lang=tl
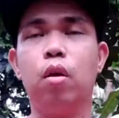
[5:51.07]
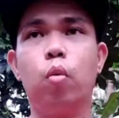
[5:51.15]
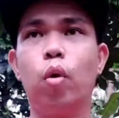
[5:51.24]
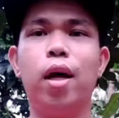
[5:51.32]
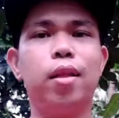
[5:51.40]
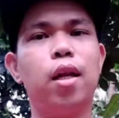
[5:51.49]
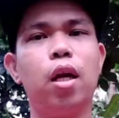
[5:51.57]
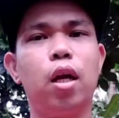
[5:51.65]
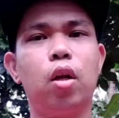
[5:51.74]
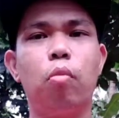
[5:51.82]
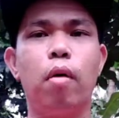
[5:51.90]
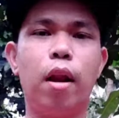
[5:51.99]
Wala
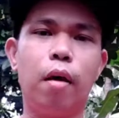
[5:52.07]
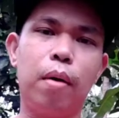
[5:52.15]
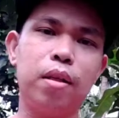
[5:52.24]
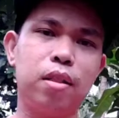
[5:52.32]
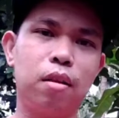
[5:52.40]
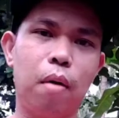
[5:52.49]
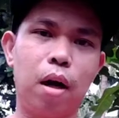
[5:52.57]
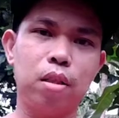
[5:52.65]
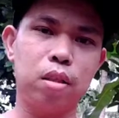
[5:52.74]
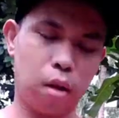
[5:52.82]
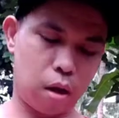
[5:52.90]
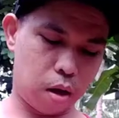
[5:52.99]
talagang lumalabas na
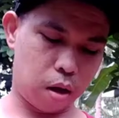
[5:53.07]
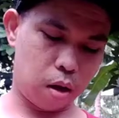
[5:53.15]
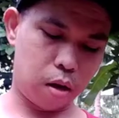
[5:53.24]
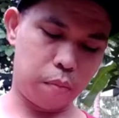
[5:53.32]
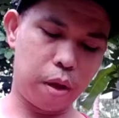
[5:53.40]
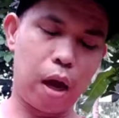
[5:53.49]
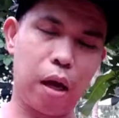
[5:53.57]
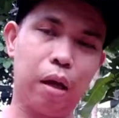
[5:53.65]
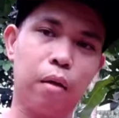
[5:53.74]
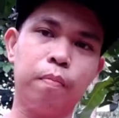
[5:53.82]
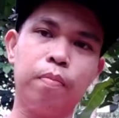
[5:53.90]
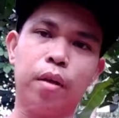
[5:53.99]
bus, uh, na biyahe.